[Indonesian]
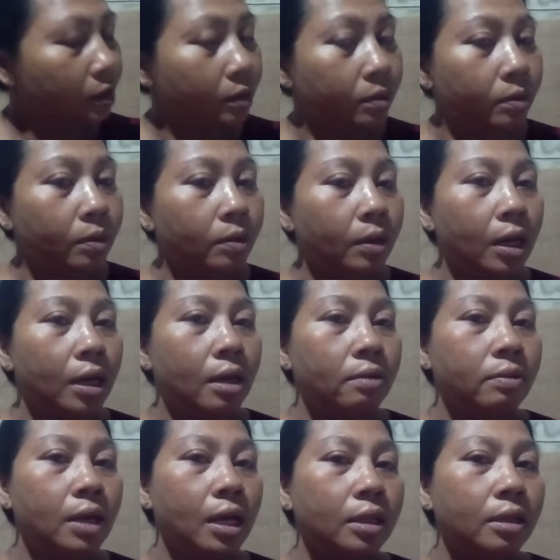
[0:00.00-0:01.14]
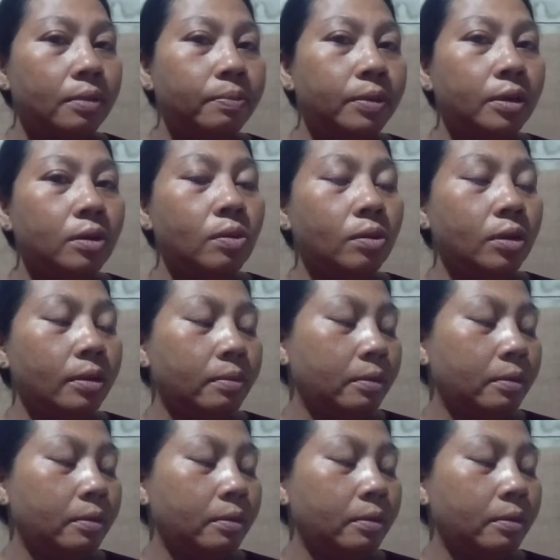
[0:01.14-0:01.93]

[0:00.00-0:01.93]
ana orang gawe hati bingung ya